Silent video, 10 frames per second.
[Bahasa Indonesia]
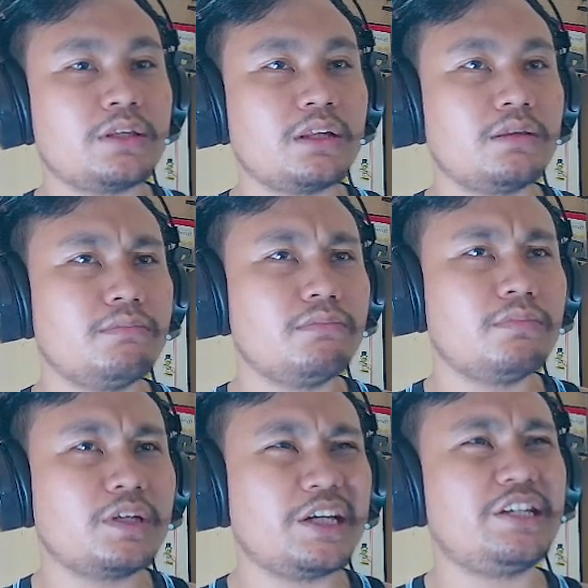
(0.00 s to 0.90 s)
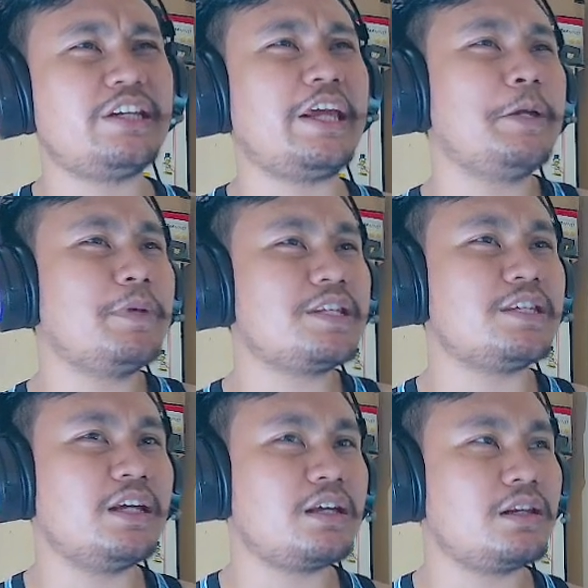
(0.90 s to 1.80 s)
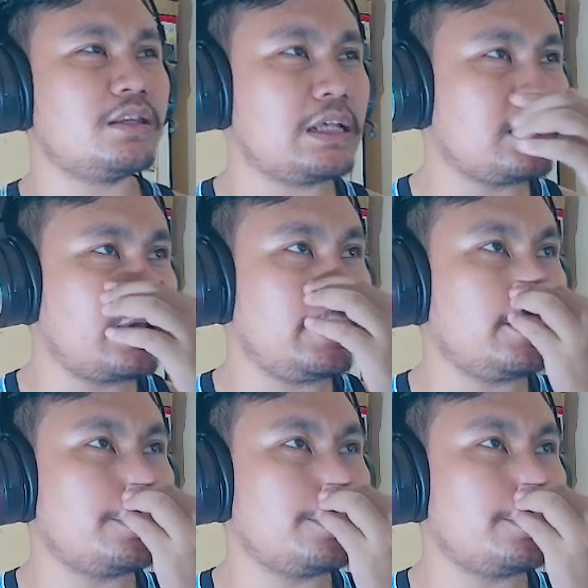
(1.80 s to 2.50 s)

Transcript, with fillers: red crit damage sih naik crit rate naik